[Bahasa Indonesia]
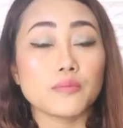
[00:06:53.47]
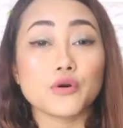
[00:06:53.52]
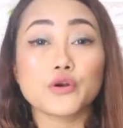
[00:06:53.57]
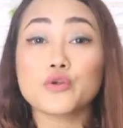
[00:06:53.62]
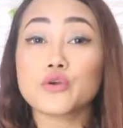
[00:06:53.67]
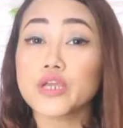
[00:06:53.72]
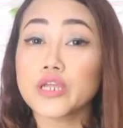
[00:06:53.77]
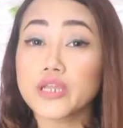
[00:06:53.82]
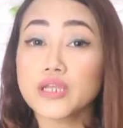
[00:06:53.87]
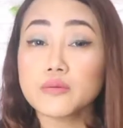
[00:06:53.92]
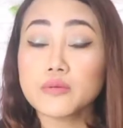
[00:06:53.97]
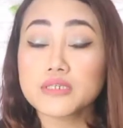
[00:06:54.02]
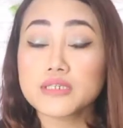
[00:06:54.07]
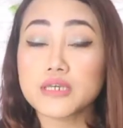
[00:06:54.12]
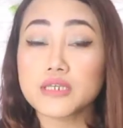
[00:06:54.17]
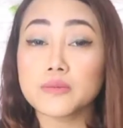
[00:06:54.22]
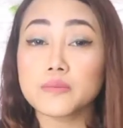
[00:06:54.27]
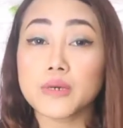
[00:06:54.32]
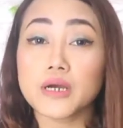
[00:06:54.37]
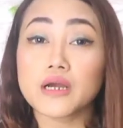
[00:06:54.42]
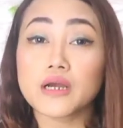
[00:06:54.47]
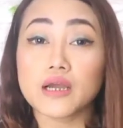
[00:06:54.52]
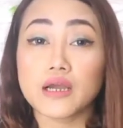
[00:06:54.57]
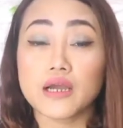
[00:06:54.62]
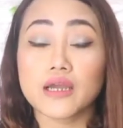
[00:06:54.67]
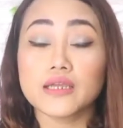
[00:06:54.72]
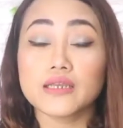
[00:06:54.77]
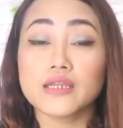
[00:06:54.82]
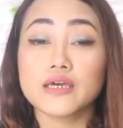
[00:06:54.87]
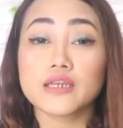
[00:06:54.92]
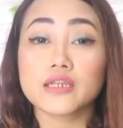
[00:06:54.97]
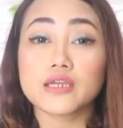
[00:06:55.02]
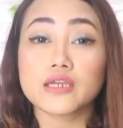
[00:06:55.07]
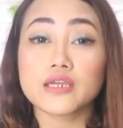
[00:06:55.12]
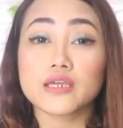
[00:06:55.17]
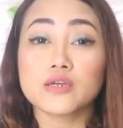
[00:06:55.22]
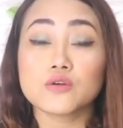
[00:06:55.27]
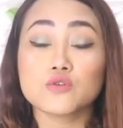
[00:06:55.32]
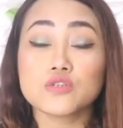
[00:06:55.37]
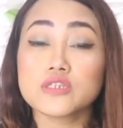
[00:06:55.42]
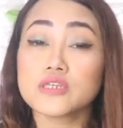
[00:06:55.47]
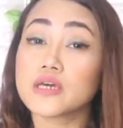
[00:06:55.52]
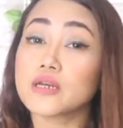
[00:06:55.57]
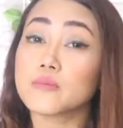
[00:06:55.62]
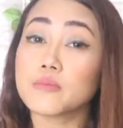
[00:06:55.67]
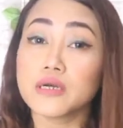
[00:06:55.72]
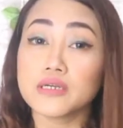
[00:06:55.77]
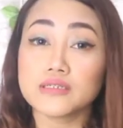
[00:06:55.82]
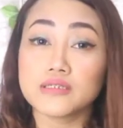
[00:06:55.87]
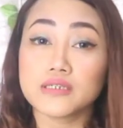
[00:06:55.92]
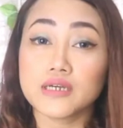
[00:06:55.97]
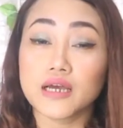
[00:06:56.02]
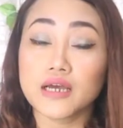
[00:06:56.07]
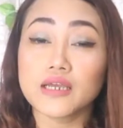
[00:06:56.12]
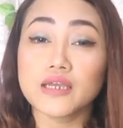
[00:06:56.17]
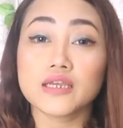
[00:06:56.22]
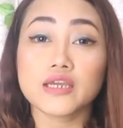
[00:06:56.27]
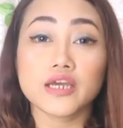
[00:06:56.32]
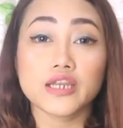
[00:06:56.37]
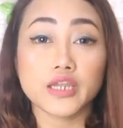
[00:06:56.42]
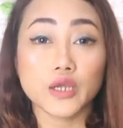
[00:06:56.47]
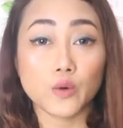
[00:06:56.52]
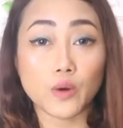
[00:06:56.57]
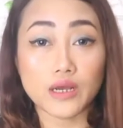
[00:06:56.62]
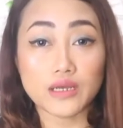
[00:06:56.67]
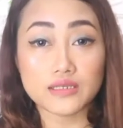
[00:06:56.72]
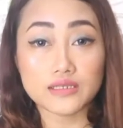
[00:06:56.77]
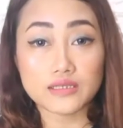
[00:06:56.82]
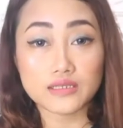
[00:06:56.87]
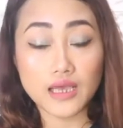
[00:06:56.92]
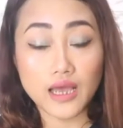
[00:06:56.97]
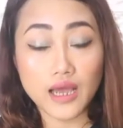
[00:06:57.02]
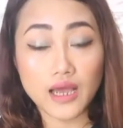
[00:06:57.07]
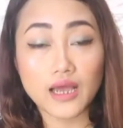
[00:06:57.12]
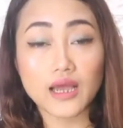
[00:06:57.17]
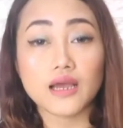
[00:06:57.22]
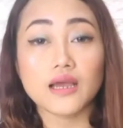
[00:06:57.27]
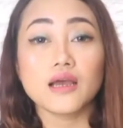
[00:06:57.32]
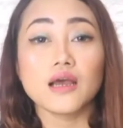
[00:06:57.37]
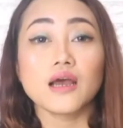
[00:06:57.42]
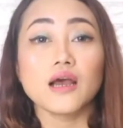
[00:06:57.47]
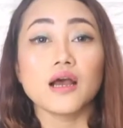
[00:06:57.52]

produk ini bisa dipakai dari usia remaja hingga dewasa